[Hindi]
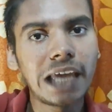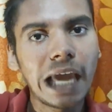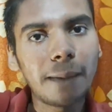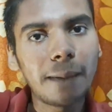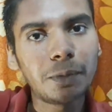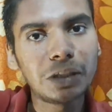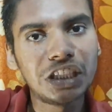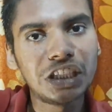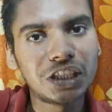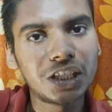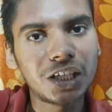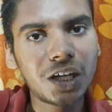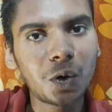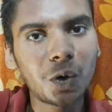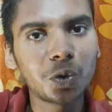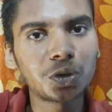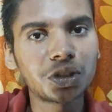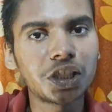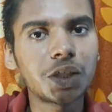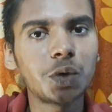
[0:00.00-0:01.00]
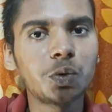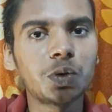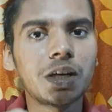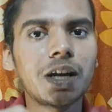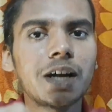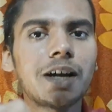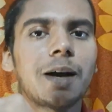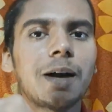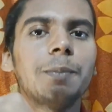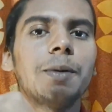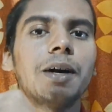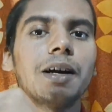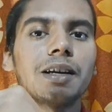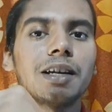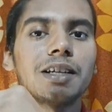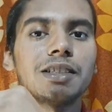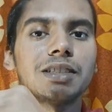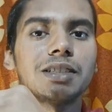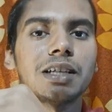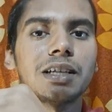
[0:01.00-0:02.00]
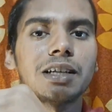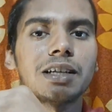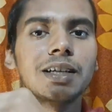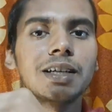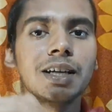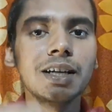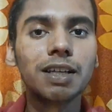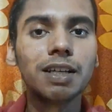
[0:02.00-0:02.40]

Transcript: गैप जितना हो सके उतना कम करना चाहिए